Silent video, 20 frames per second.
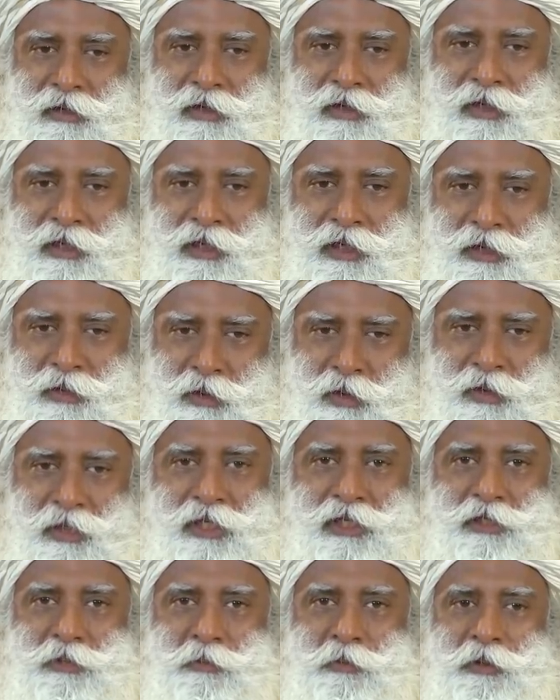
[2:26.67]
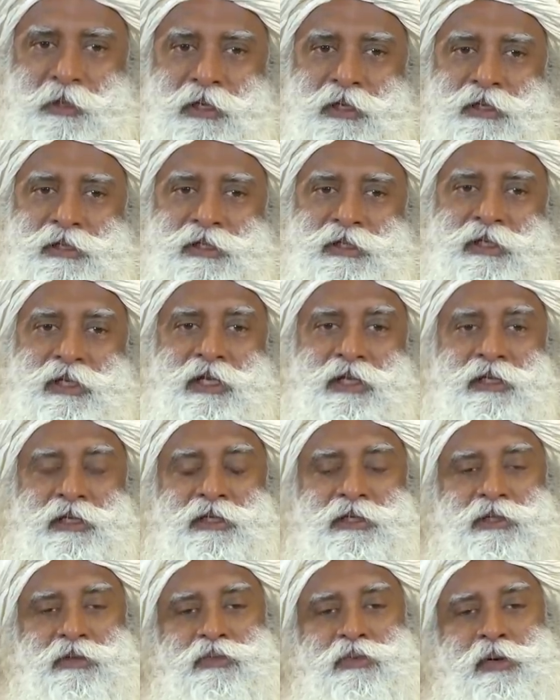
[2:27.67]
en tu experiencia, ni
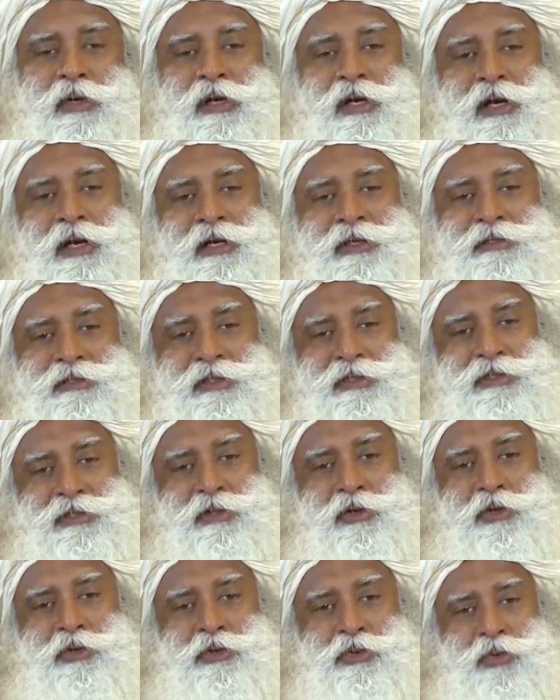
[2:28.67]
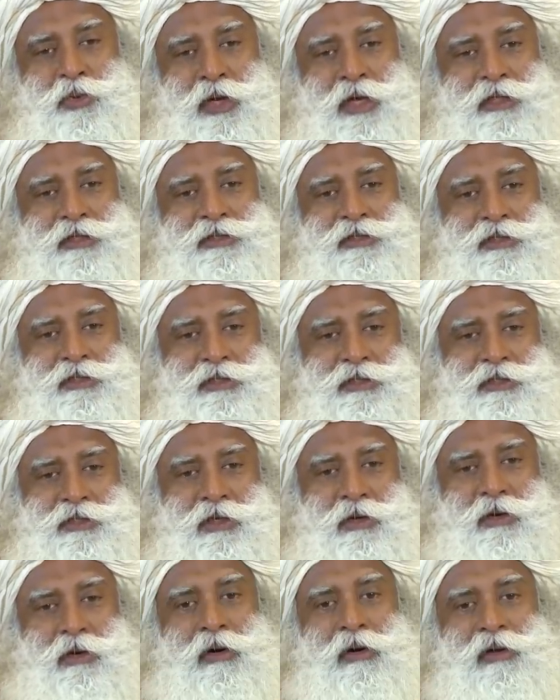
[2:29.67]
existe el mundo, ni tú
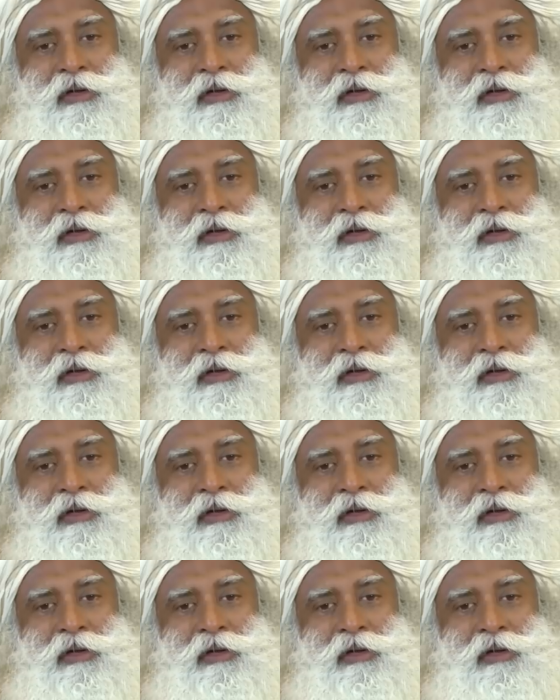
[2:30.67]
existes.